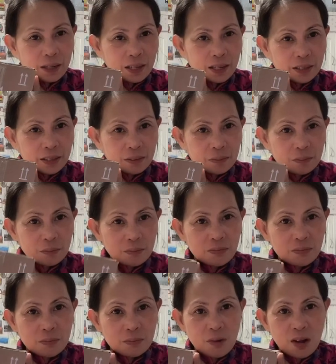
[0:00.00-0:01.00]

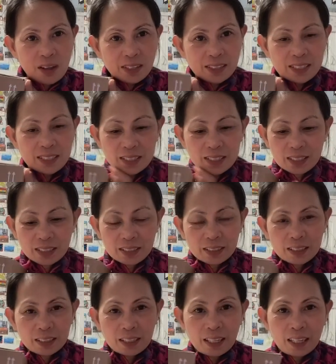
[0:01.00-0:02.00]

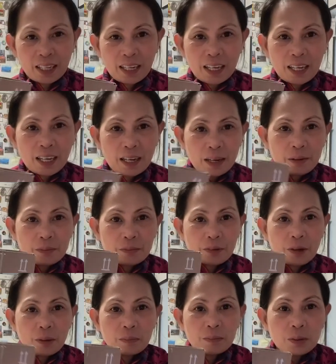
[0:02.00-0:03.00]
unboxing
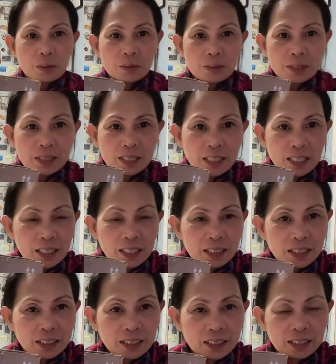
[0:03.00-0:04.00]
from No
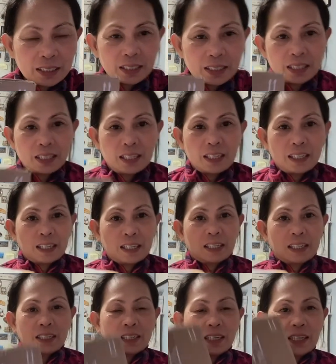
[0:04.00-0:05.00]
Skin.
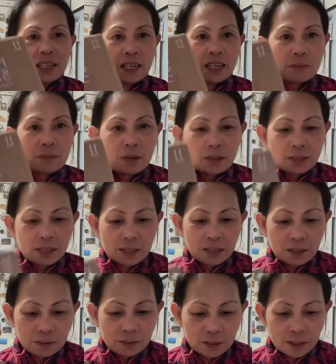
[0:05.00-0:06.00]
Ayan, unboxing
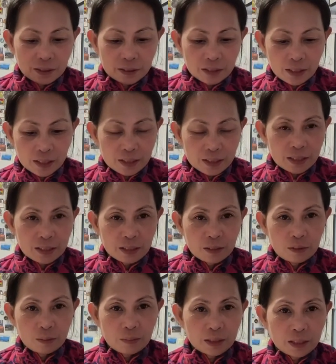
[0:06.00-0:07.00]
ako ngayon guys kasi
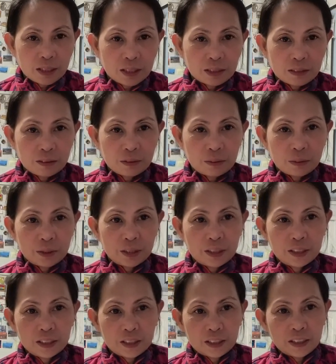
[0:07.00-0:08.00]
dumating yung
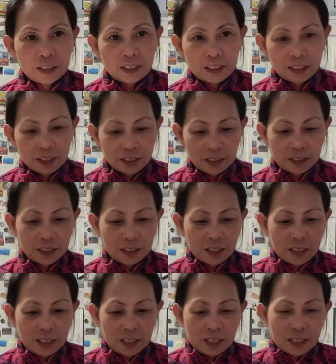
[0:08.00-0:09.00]
order.
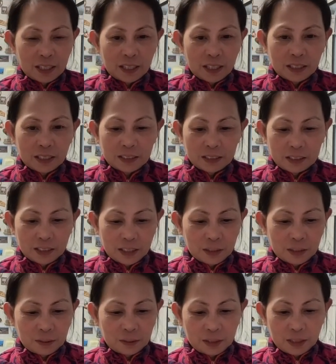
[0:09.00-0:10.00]
At
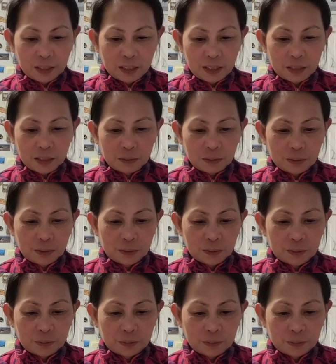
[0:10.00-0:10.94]
ngayon tingnan ko yung